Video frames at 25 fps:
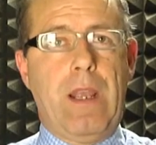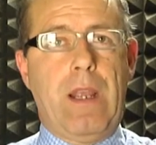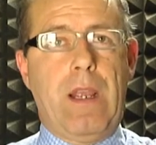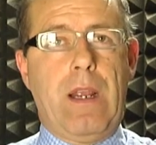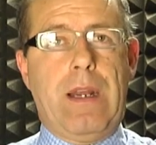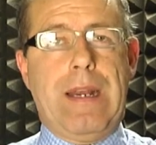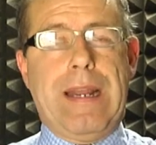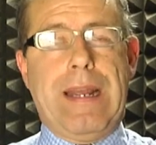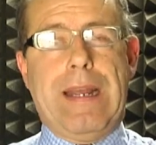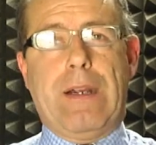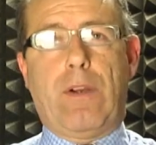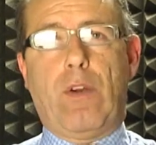
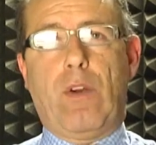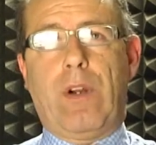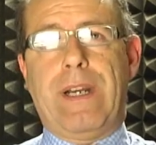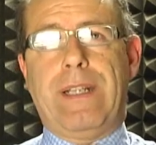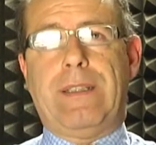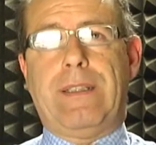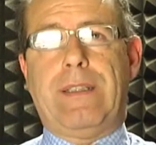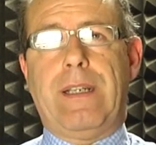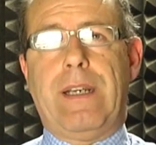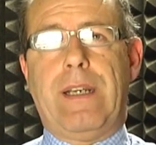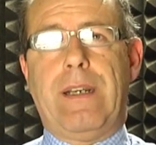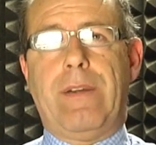La
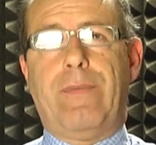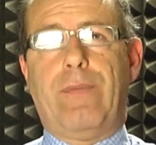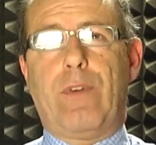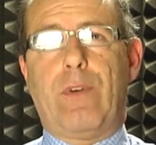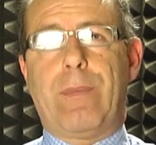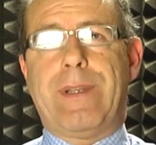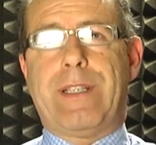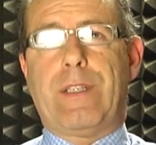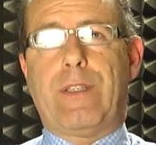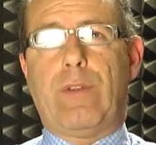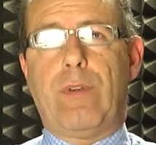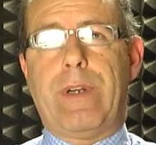corretta
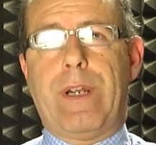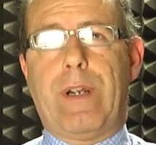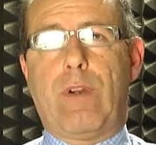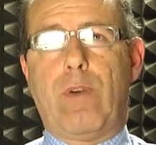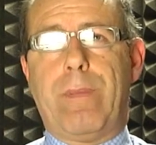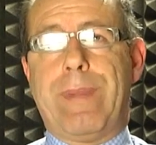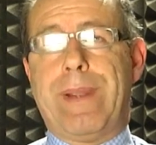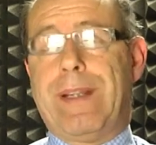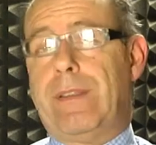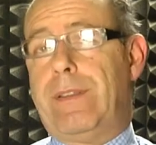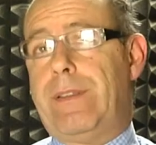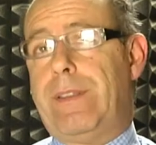informazione
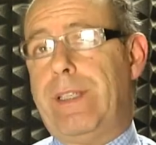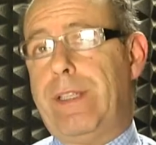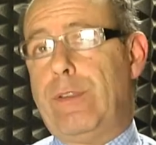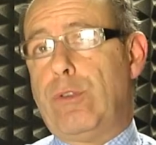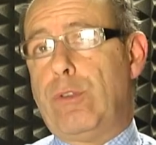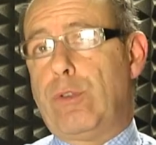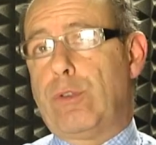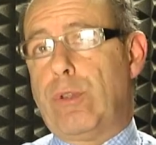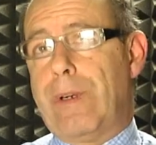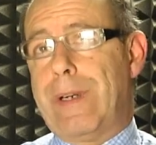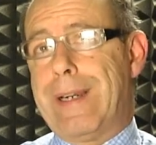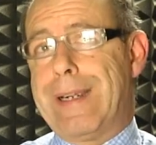come
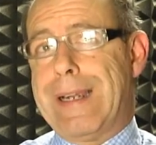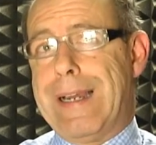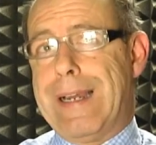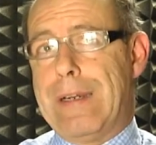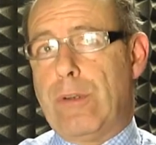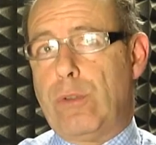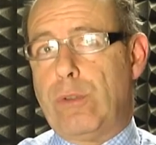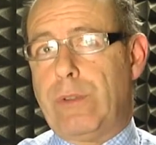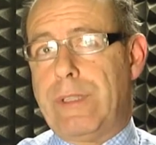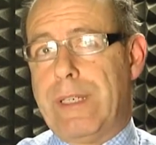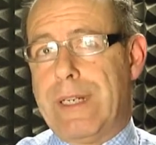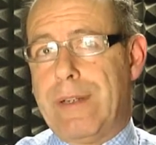antidoto al
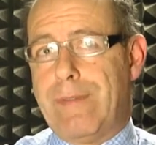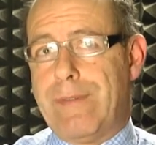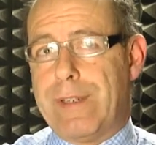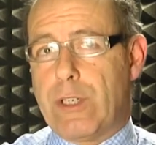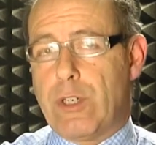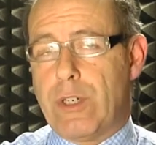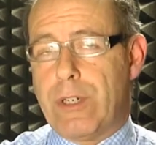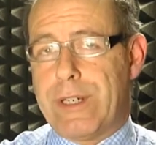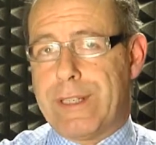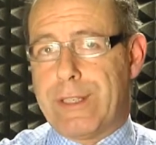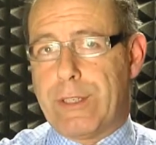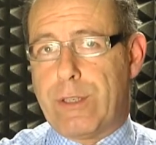calo delle
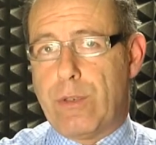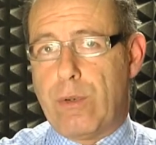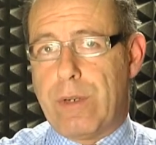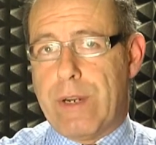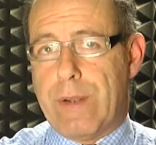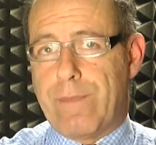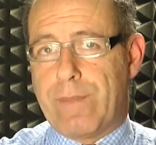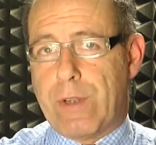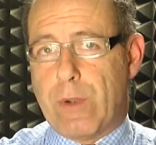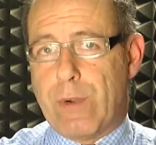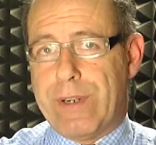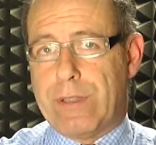
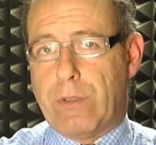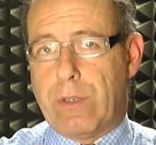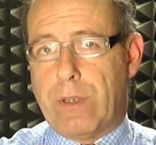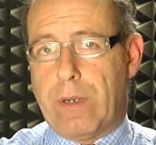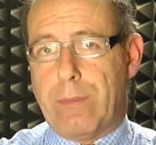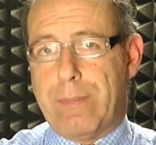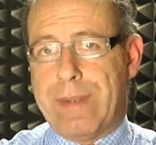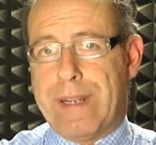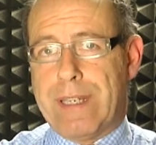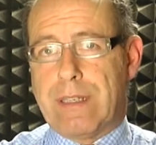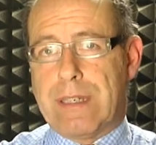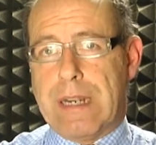vaccinazioni, questo è il
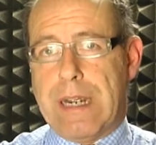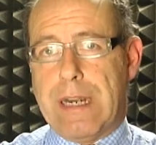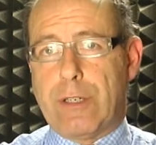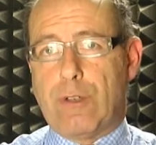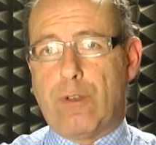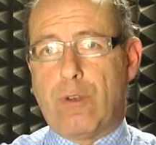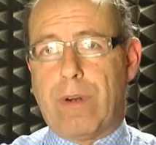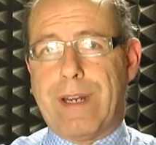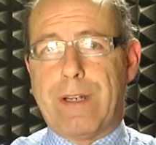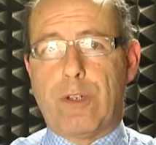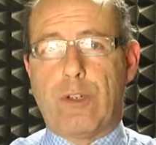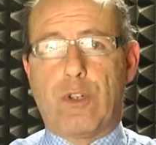
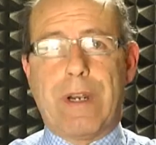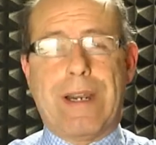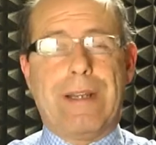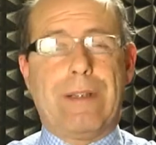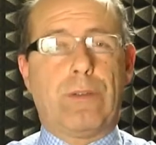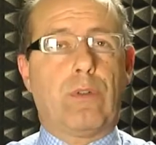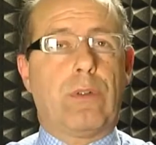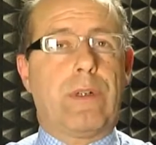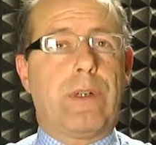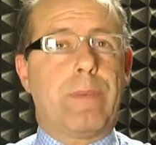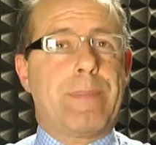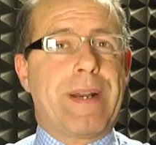messaggio
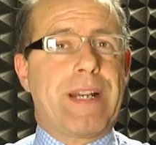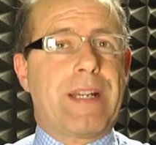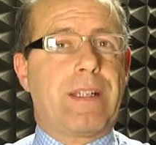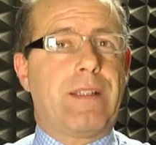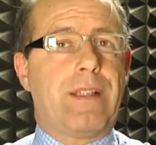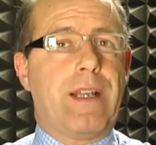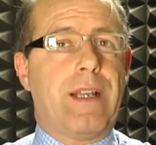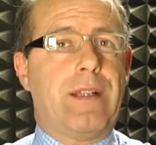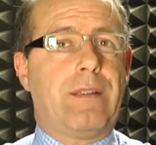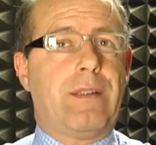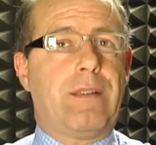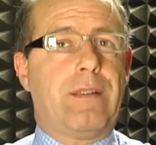lanciato dal
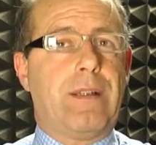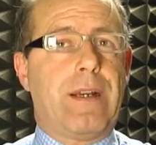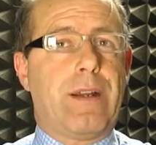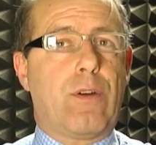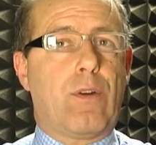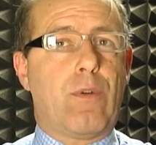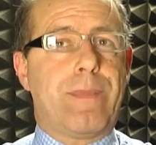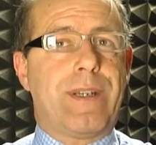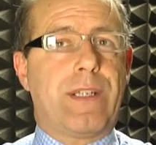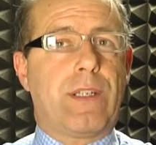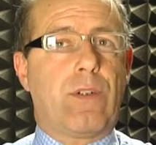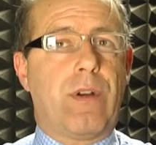Presidente della
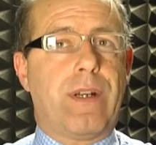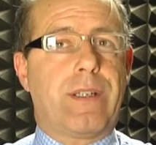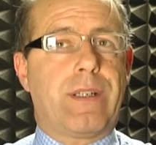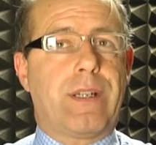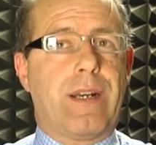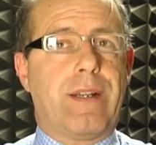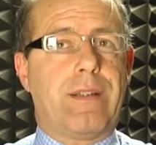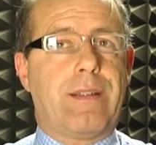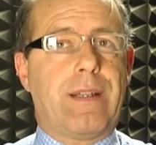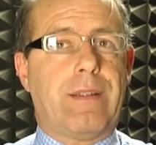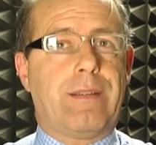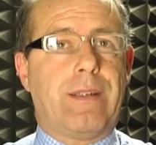Commissione
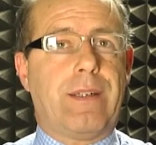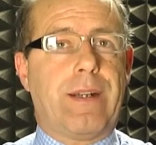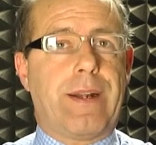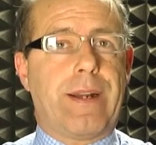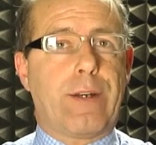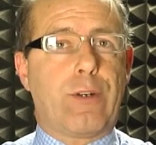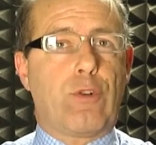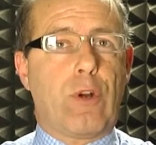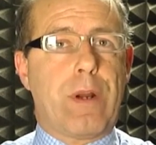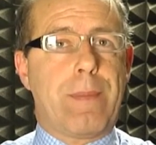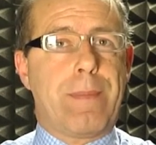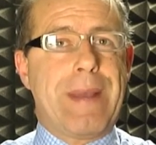Sanità della
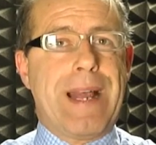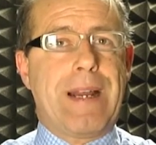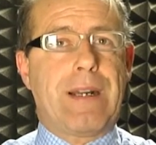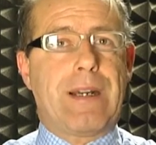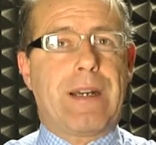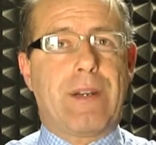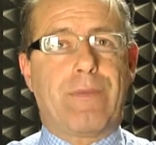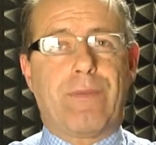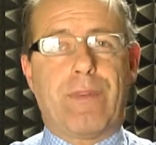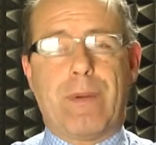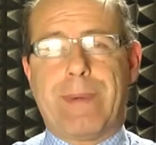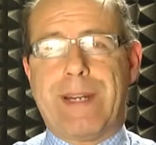Regione
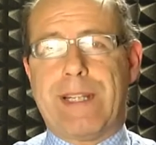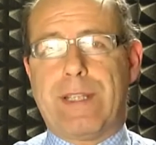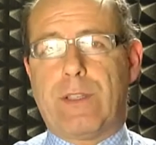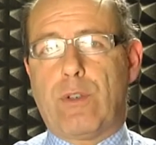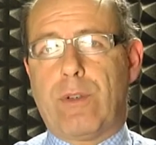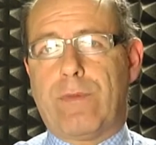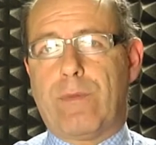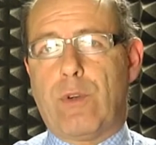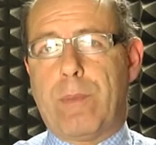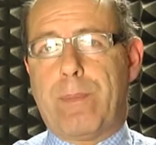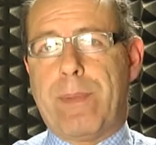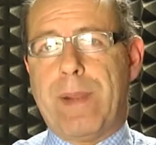Marche,
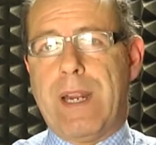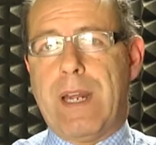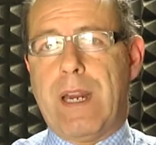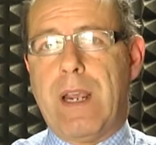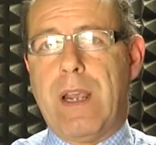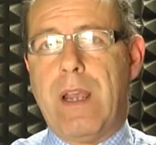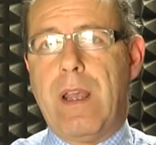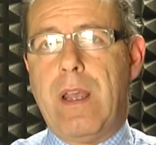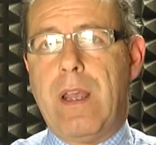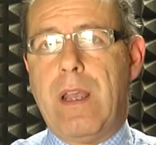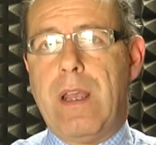Fabrizio Volpini.